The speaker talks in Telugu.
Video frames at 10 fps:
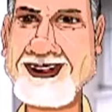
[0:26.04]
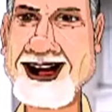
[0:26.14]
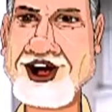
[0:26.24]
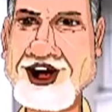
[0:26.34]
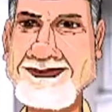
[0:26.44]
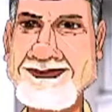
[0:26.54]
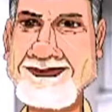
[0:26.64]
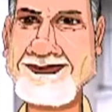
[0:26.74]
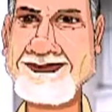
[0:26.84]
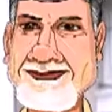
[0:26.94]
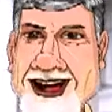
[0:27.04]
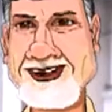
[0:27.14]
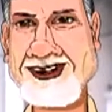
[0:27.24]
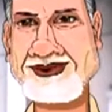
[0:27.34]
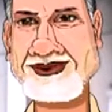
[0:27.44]
అని
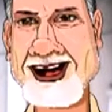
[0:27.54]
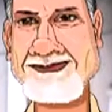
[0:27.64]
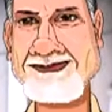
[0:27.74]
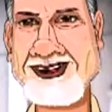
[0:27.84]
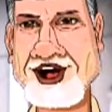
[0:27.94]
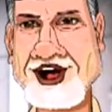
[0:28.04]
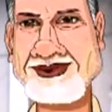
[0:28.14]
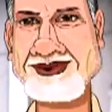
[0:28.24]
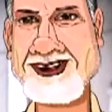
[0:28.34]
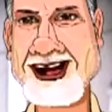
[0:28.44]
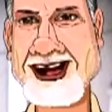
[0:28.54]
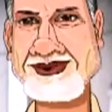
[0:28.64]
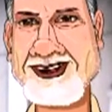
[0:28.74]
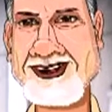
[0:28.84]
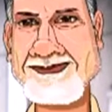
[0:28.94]
మనకి ఇంకా చాలా క్లియర్గా తెలుస్తూ
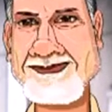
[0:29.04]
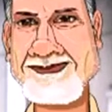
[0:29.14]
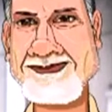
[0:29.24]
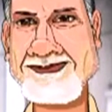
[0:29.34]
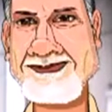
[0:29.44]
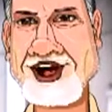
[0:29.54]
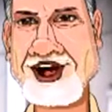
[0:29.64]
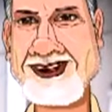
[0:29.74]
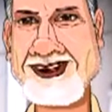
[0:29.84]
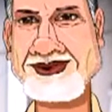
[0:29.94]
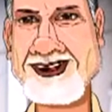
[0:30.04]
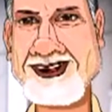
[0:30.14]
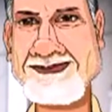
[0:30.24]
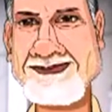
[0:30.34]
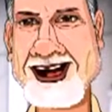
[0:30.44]
ఉంది మీరు
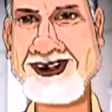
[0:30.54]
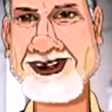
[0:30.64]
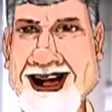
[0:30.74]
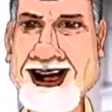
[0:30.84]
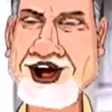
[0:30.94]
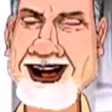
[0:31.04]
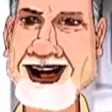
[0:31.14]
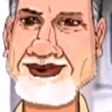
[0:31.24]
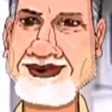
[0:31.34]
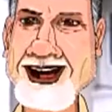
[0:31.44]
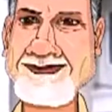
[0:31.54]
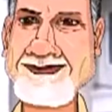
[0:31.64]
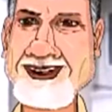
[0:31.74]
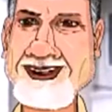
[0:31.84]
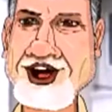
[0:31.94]
జగన్ మాటలు బొత్స సత్యభా
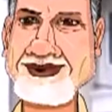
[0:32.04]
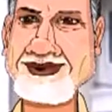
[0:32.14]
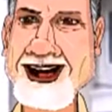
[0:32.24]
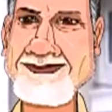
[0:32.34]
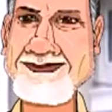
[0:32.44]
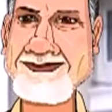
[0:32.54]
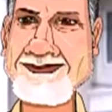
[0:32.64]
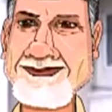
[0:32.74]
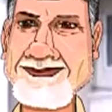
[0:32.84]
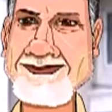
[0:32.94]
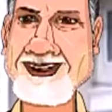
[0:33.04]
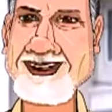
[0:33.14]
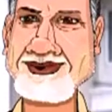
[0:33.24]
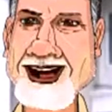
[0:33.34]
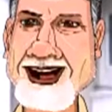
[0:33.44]
మాటలు విని
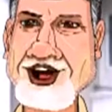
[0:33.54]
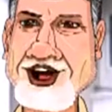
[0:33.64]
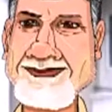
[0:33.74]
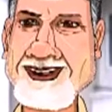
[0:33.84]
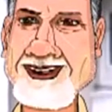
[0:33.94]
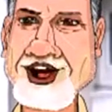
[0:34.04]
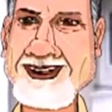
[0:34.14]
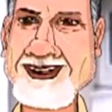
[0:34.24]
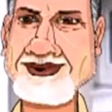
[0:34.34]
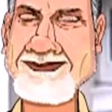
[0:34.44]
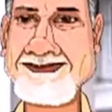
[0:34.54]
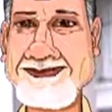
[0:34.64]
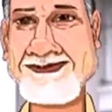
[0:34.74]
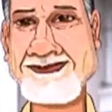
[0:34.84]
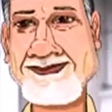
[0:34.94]
తప్పుదో పట్టద్దని కూడా
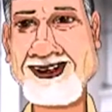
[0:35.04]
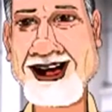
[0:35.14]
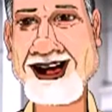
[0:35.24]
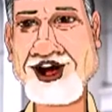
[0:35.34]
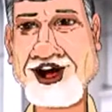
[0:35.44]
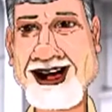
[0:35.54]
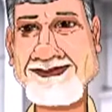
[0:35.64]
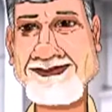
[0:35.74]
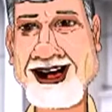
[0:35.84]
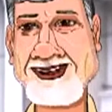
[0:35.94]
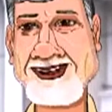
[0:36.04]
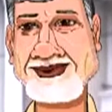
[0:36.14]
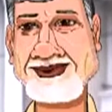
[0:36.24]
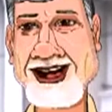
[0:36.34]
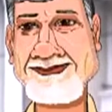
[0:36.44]
మీకు నేను తెలియజేస్తా
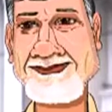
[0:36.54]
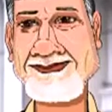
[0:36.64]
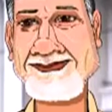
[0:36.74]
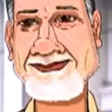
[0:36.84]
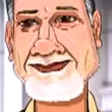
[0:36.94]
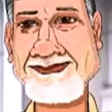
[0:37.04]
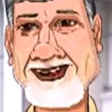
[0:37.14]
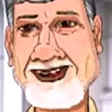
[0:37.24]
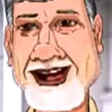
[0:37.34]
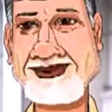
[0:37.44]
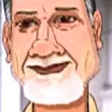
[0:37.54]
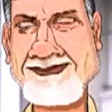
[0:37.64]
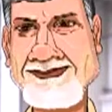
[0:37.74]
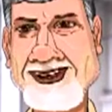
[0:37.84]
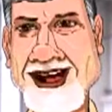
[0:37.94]
ఉన్నాను తమ్ముళ్ళు
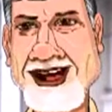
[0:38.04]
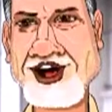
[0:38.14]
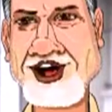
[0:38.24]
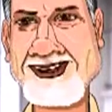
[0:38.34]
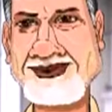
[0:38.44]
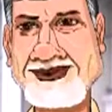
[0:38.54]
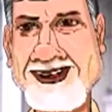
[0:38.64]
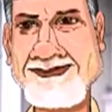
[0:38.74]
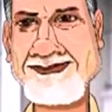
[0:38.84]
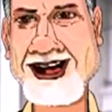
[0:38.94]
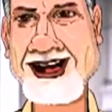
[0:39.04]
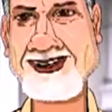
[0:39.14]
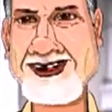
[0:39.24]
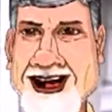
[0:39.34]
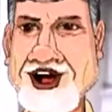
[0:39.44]
నేను ఎన్నికల్లో
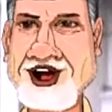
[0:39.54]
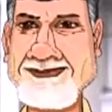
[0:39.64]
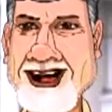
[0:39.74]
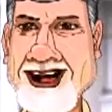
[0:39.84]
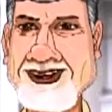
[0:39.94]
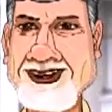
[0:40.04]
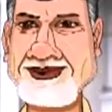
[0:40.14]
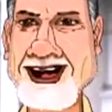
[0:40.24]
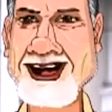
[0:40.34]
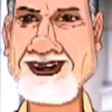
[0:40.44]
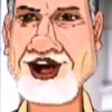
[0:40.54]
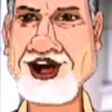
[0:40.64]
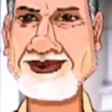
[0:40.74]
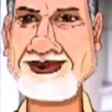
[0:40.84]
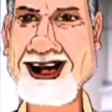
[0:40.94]
చెప్పినట్టు వెయ్యేళ్ల రాజధాని
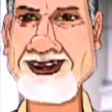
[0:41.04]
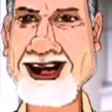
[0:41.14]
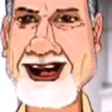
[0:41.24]
కడతా ఉన్నట్టు